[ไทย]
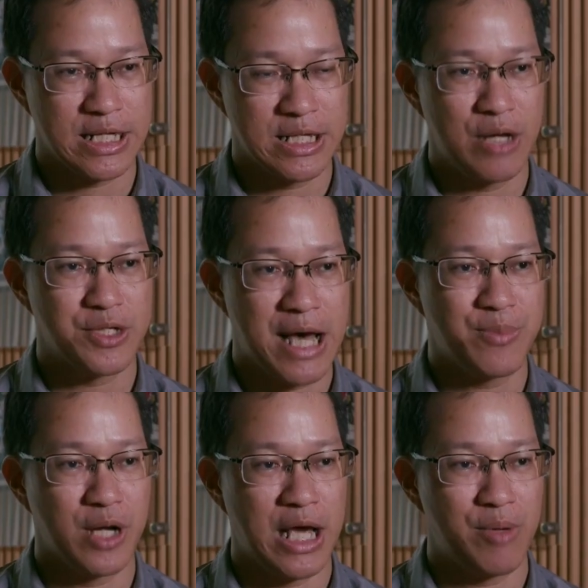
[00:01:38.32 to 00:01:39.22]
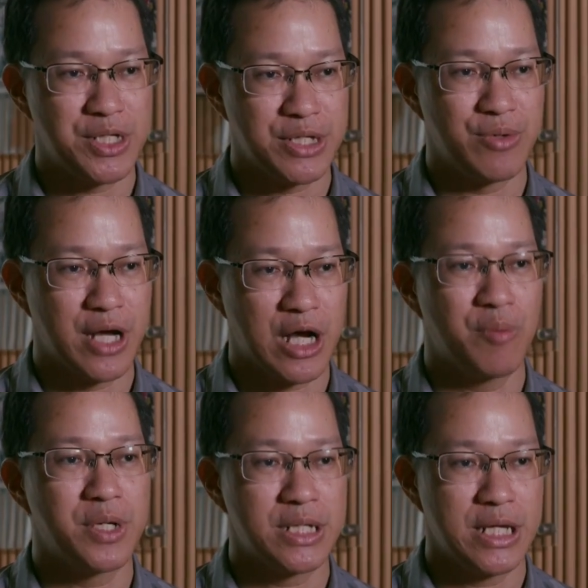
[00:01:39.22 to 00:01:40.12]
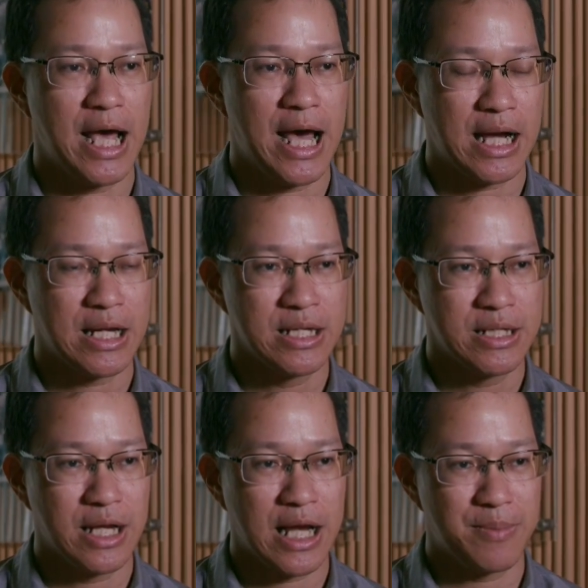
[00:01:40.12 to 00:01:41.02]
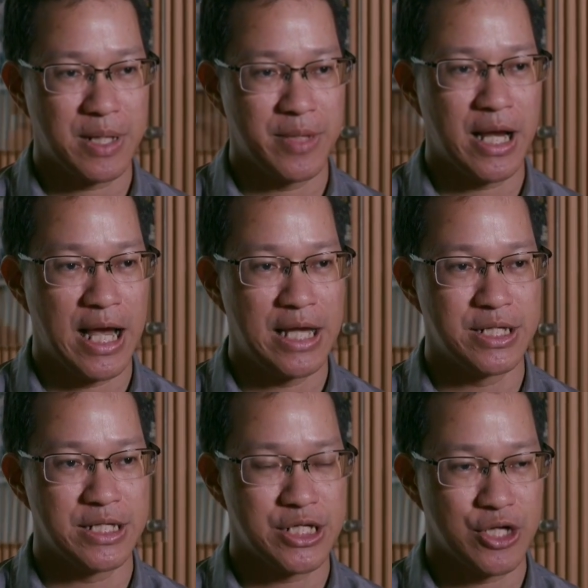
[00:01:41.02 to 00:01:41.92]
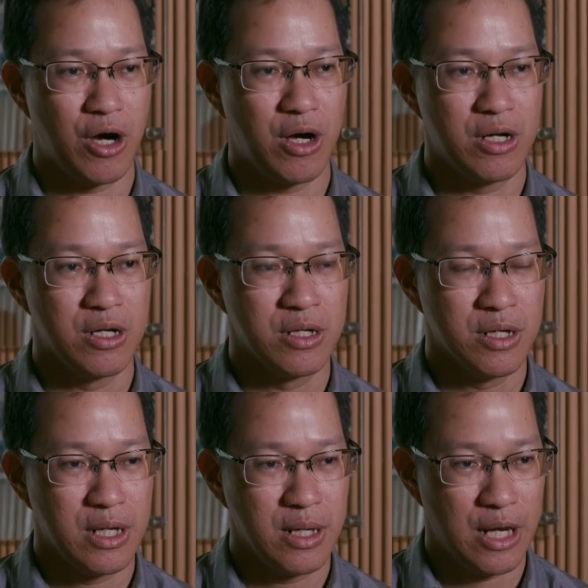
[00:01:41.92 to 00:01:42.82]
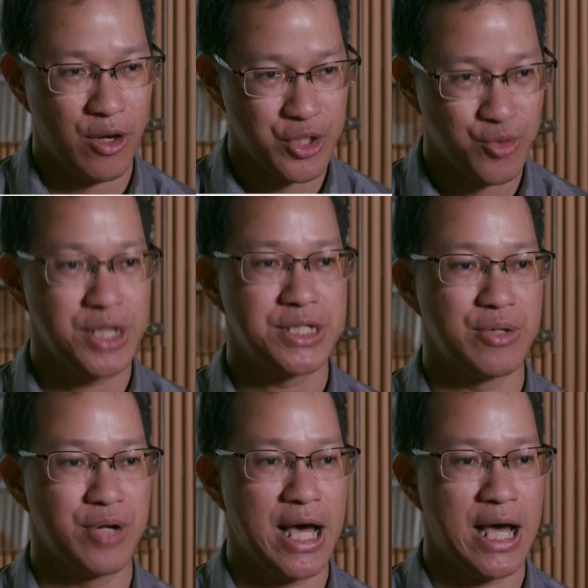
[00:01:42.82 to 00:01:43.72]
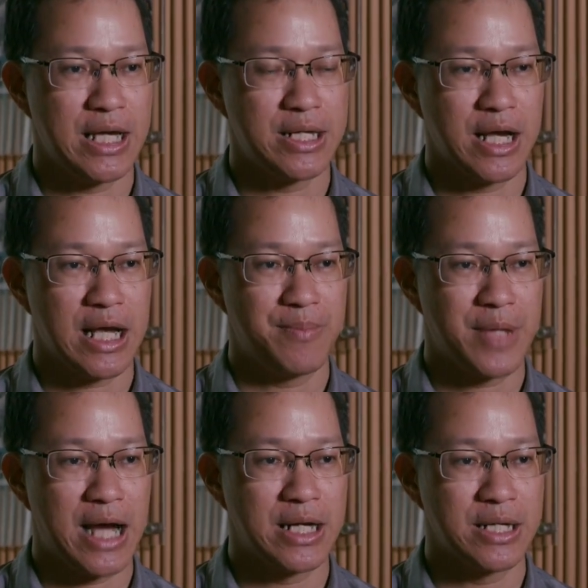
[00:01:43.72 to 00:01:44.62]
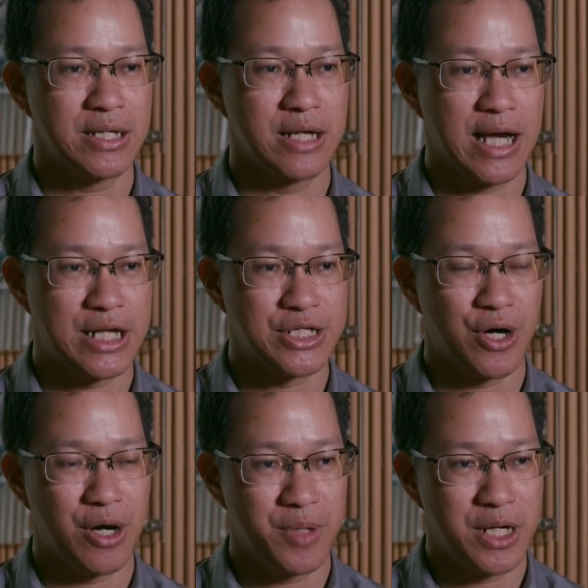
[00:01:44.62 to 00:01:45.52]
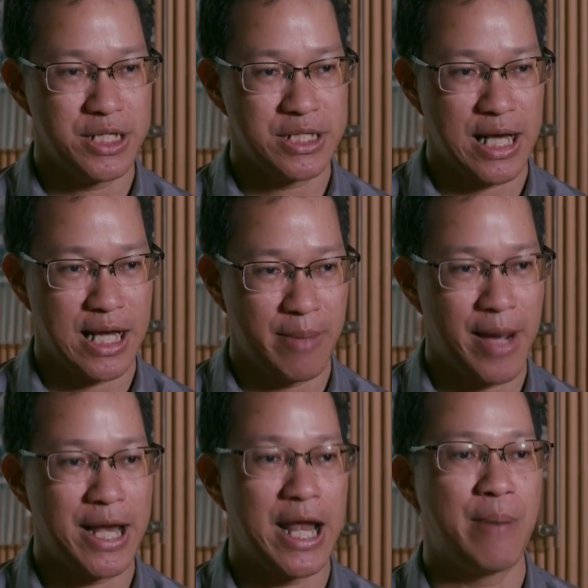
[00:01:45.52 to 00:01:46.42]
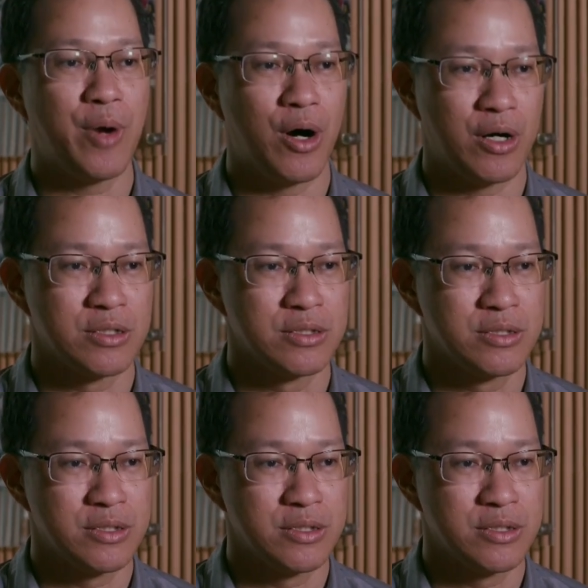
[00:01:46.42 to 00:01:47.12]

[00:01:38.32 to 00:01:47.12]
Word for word: หลังจากที่เราทราบอยู่แล้วว่าซิลเนี่ยเข้าพื้นที่ยากนะครับทำยังไงถึงจะเจาะแล้วก็ช่วยซิลได้นะครับทางหนึ่งก็คือการเจาะเพื่อที่จะระบายน้ำออก